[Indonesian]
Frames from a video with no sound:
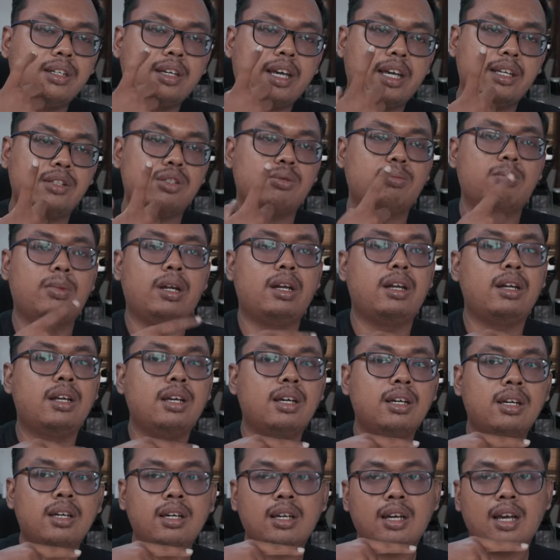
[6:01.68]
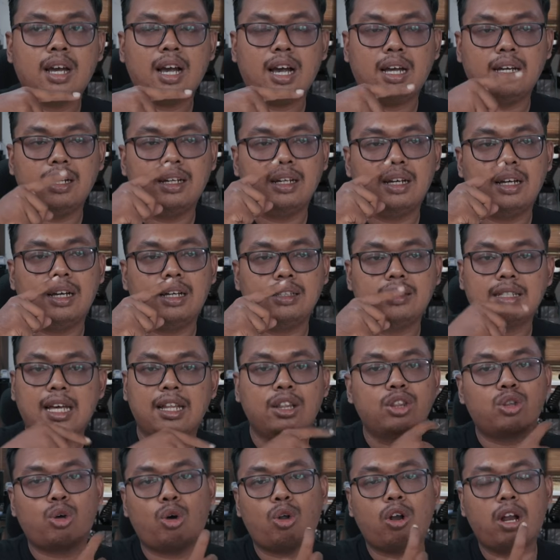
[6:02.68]
Jadi kayak cuman ada
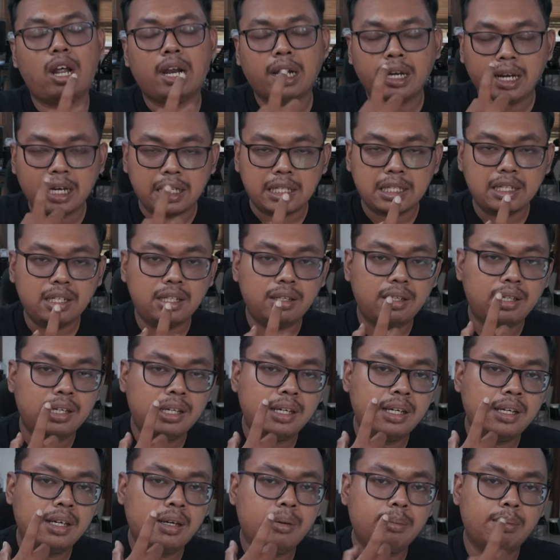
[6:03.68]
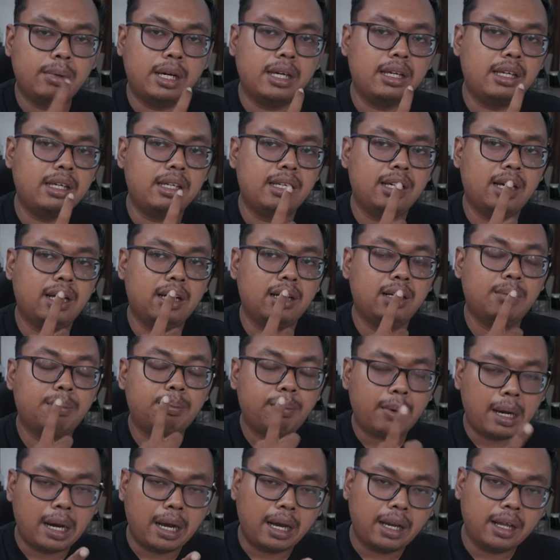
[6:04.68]
cantolannya aja di bagian
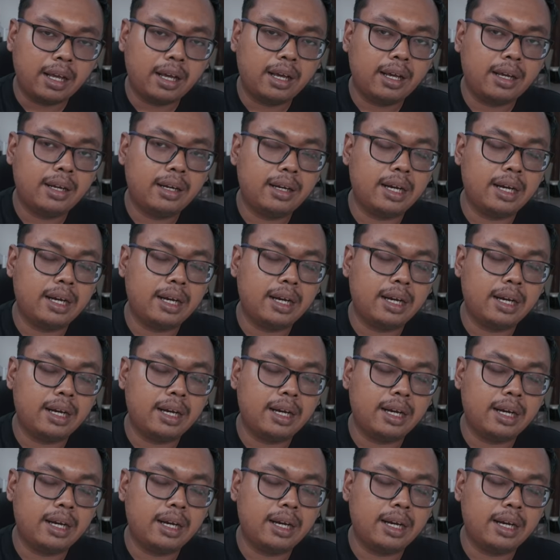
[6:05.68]
depan ya.